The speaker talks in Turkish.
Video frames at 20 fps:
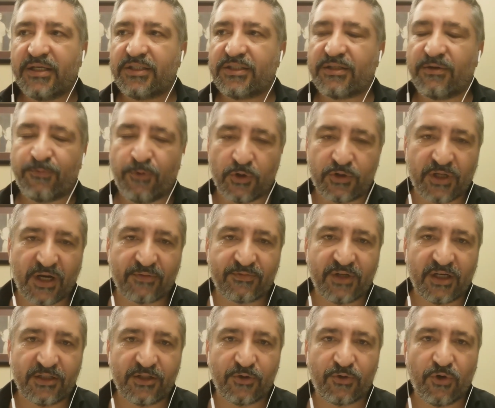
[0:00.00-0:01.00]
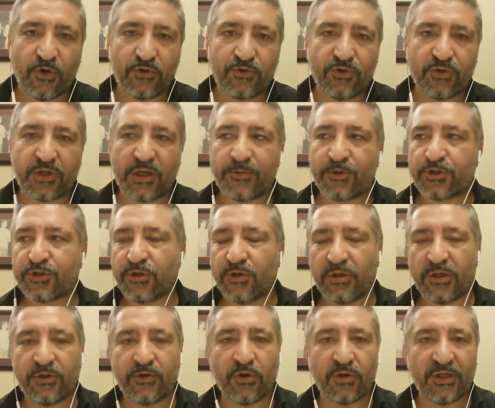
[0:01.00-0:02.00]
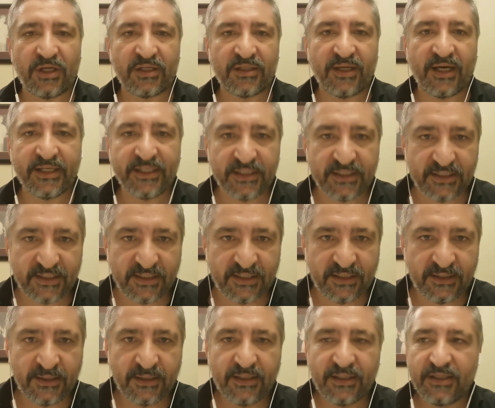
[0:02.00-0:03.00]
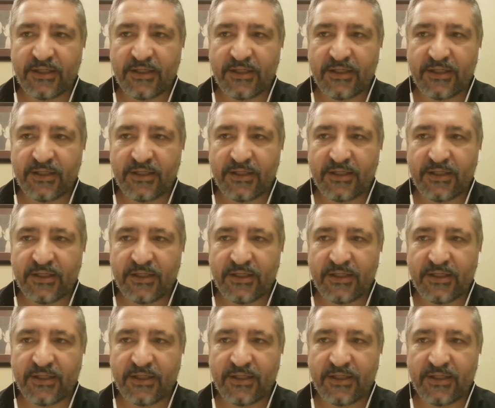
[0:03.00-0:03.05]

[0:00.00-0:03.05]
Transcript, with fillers: işte fotoğrafları da koydu. Rebaşo ile yollarını ayırdı.